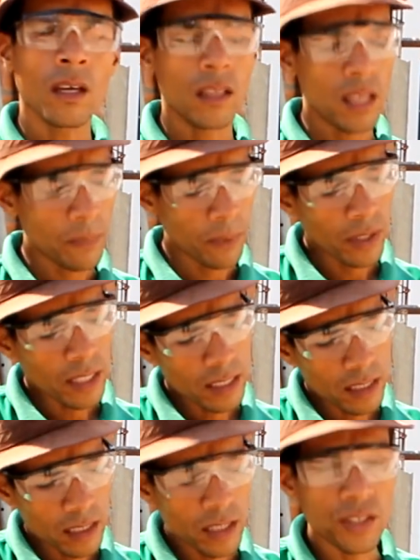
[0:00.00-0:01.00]
Depois
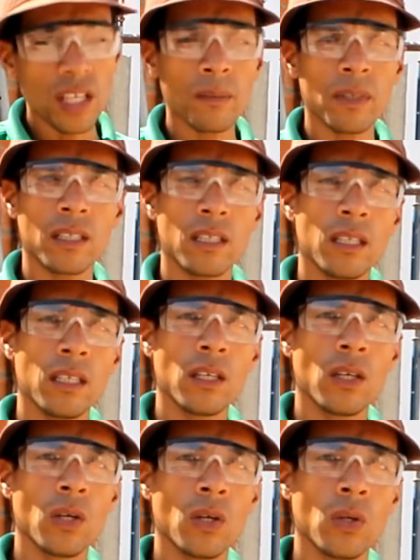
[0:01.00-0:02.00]
desse sistema
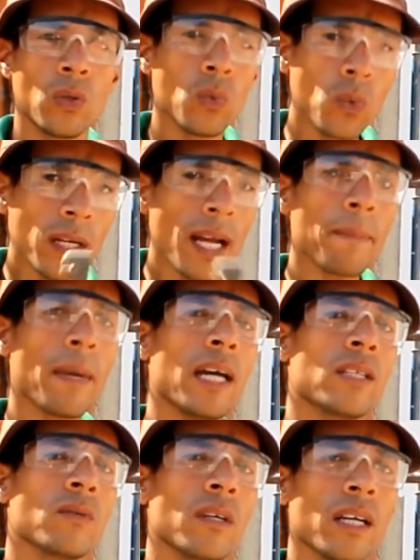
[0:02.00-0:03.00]
aqui, nunca
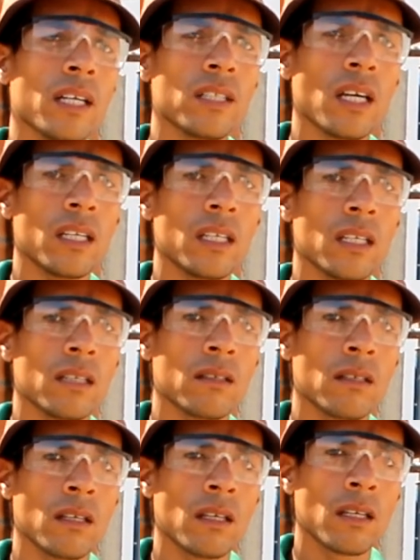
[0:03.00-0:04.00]
mais uma caixaria,
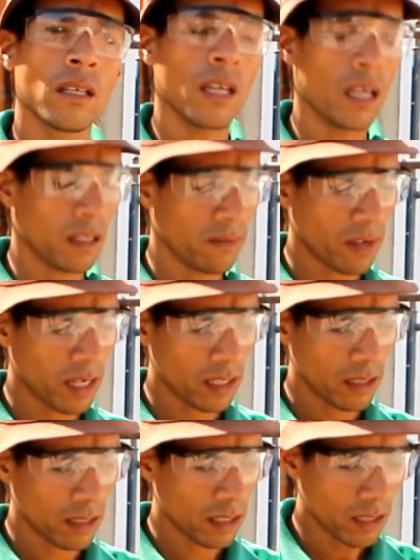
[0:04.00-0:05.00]
ela
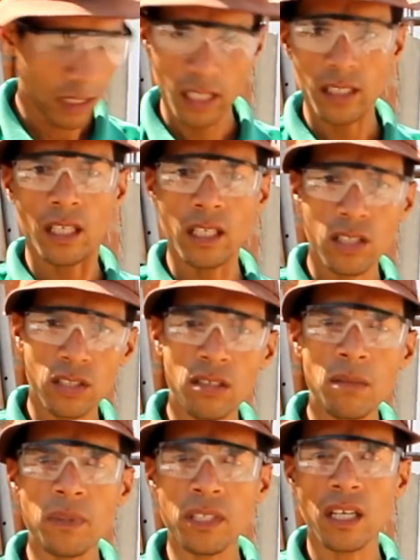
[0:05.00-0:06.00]
vai... Essa caixaria
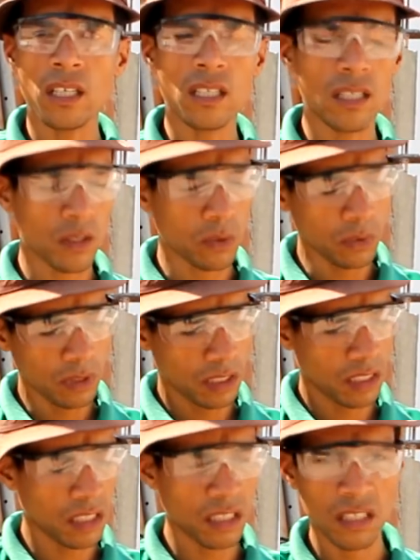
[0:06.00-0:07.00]
simples que a gente executa
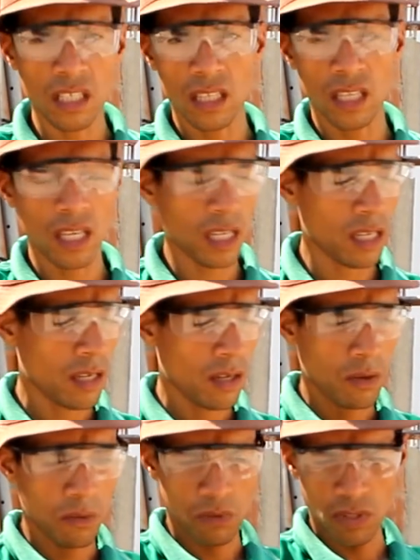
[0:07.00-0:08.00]
aqui, de até
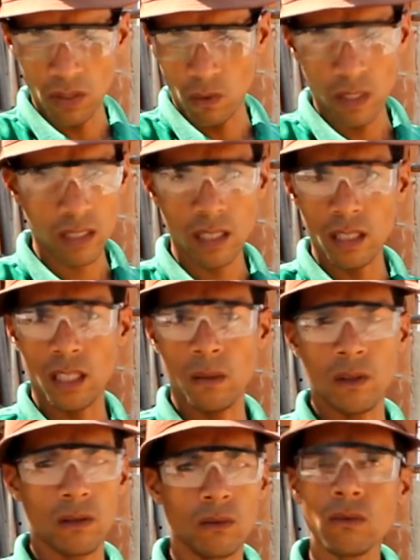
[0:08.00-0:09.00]
uns 50
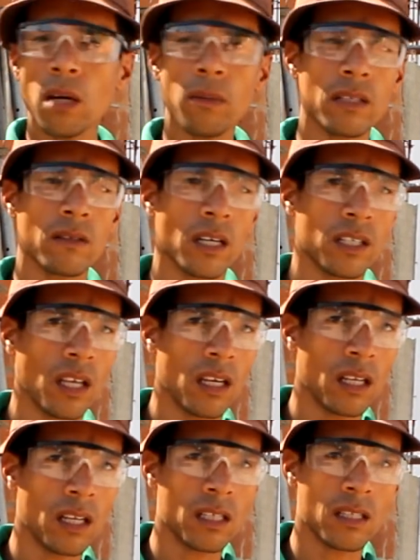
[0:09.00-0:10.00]
centímetros, nunca mais uma
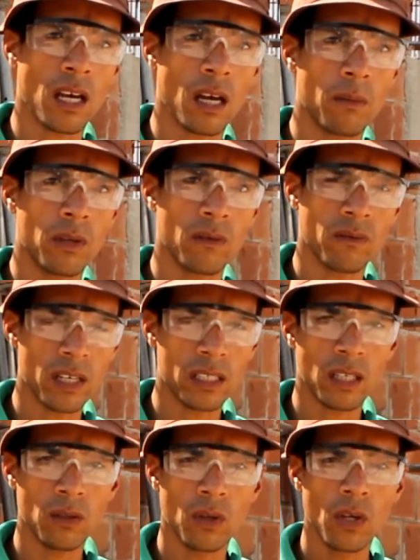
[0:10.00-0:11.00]
caixaria dessa abre,
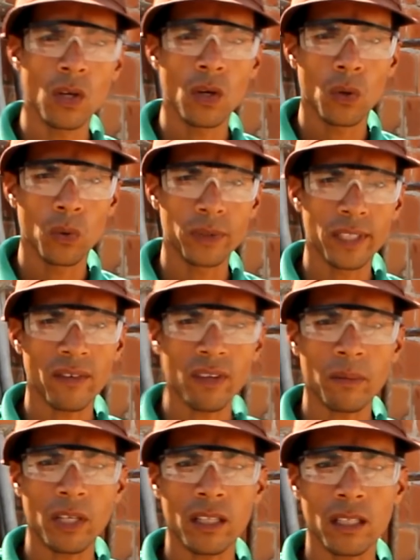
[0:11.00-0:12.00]
fazendo o
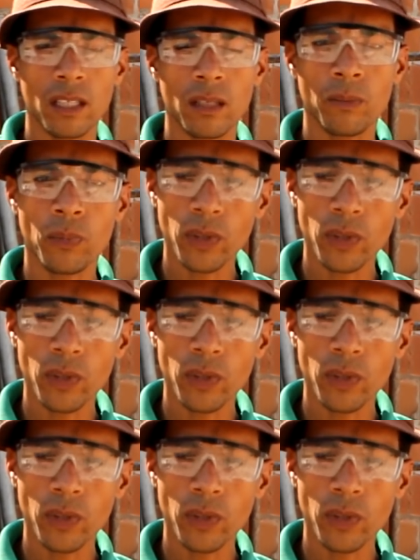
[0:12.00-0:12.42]
travamento aqui.